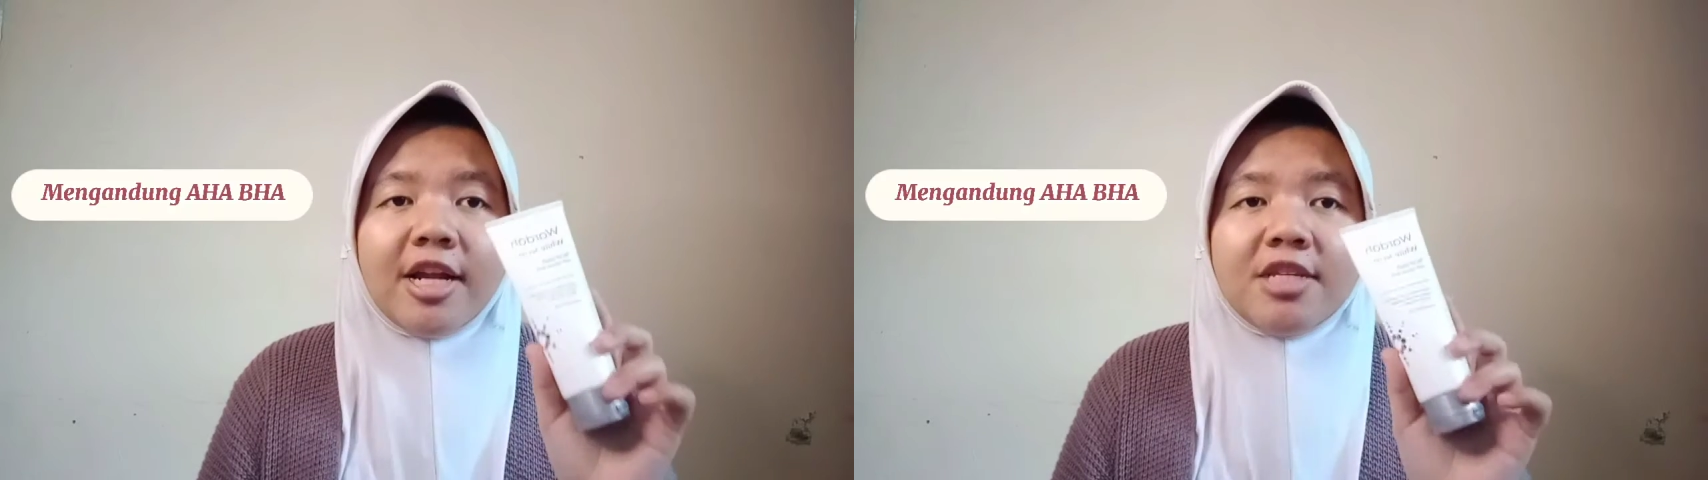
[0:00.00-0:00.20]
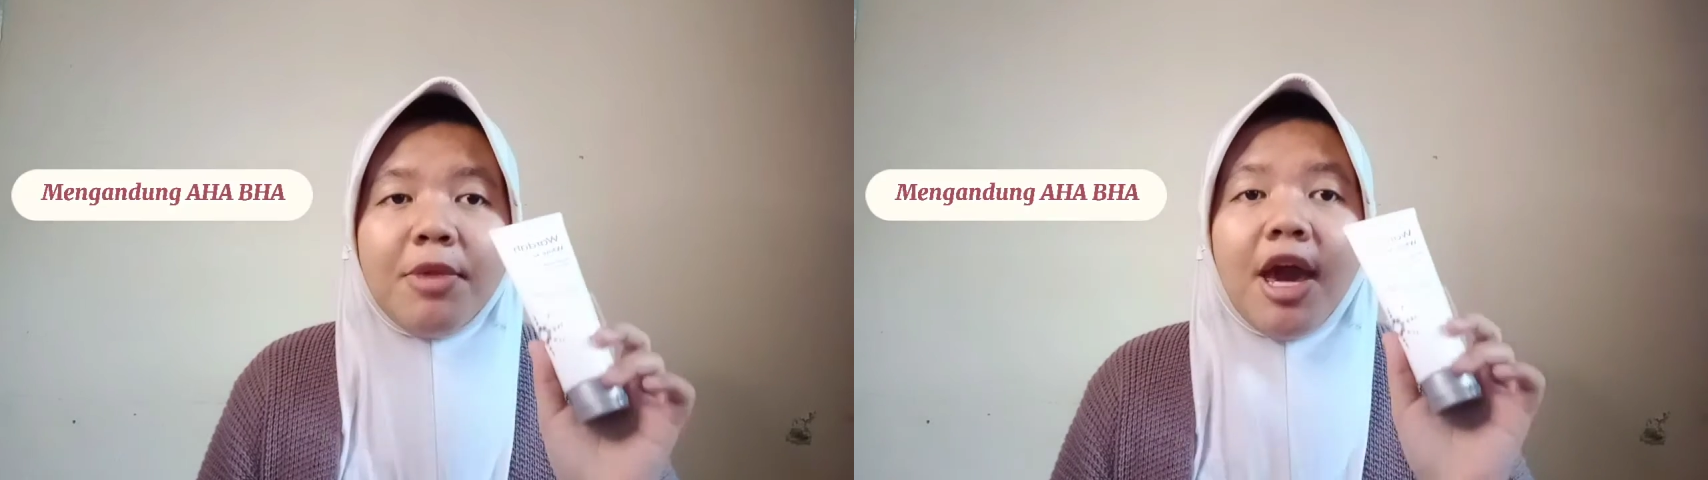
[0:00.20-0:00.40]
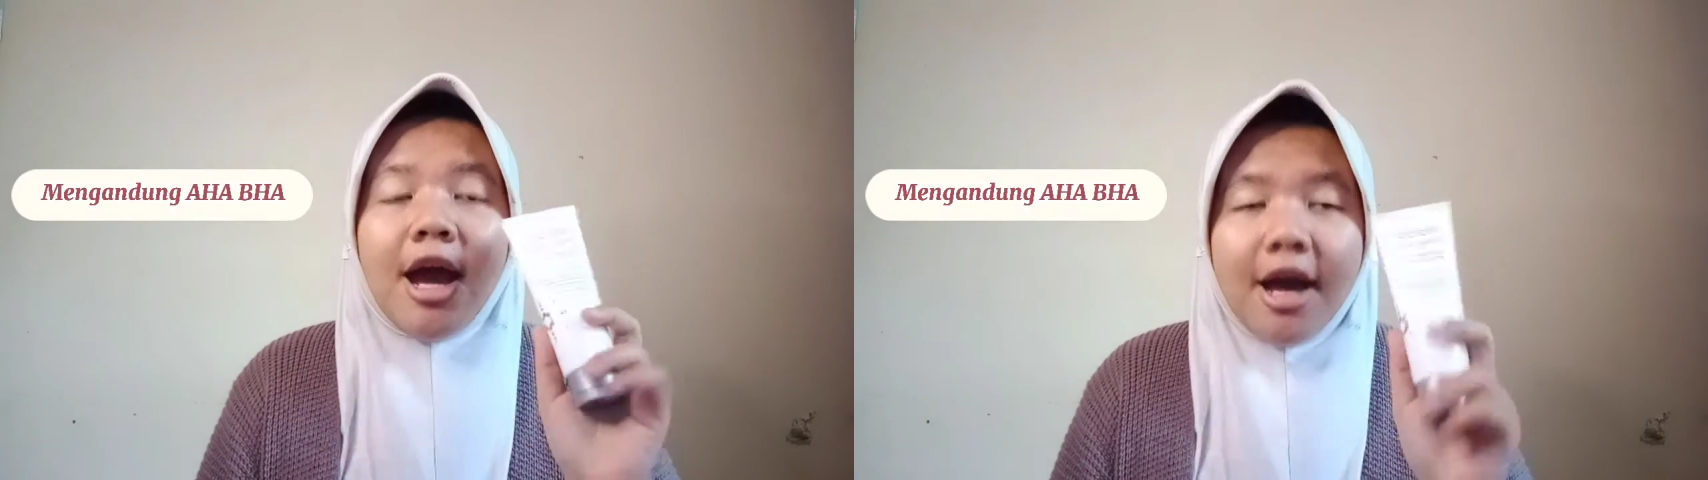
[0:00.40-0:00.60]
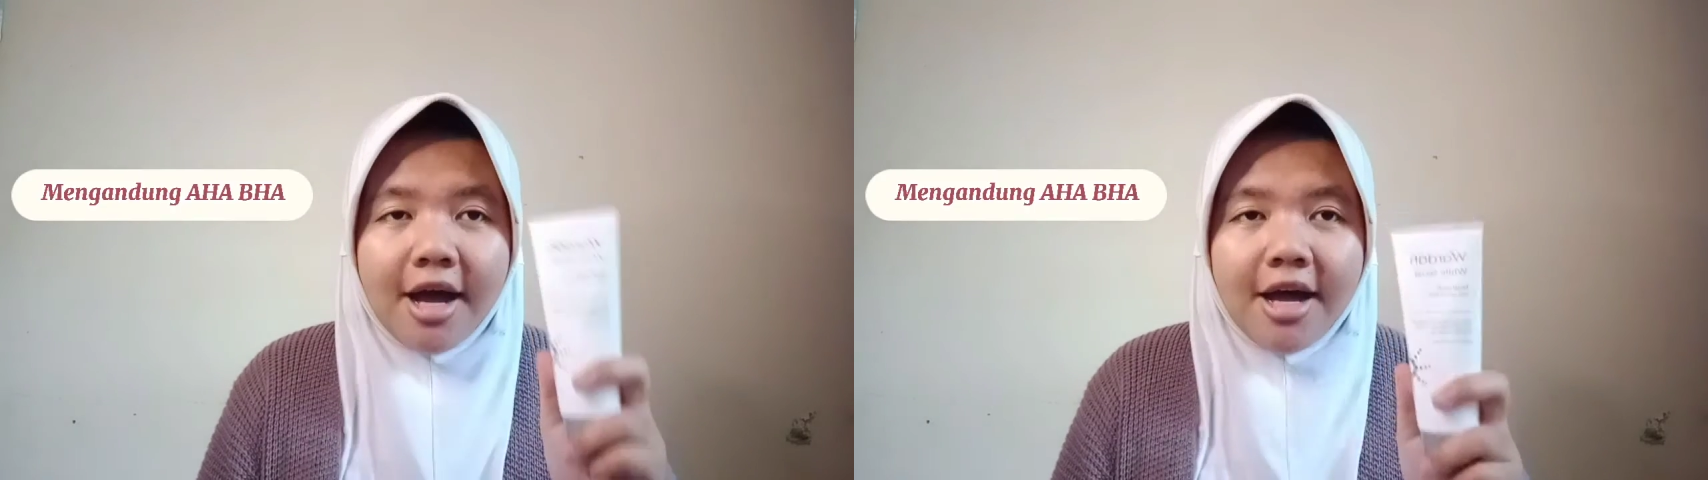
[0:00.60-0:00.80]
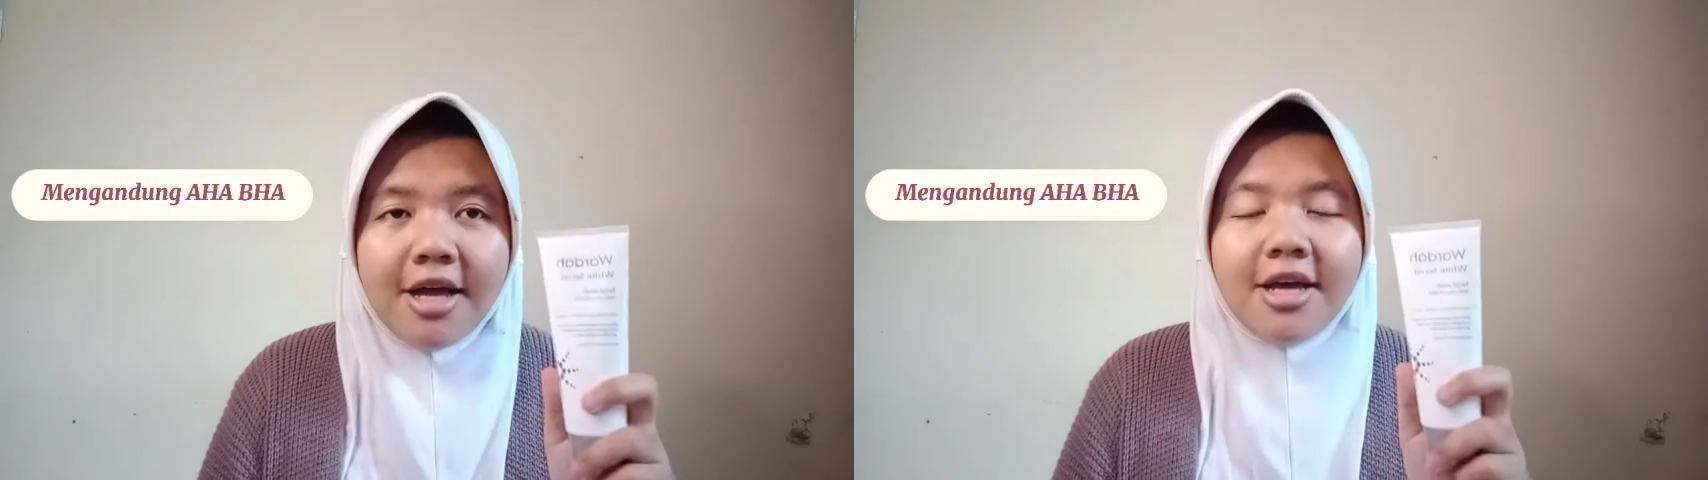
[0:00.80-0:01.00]
plus
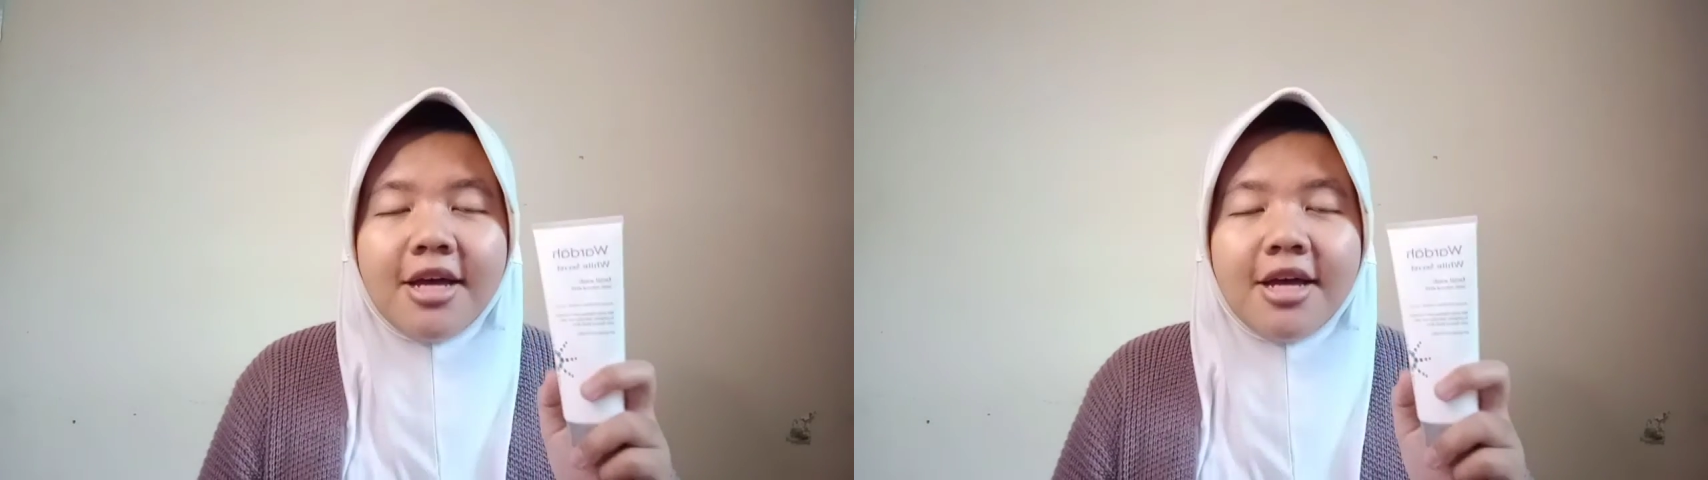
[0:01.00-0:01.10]
BHA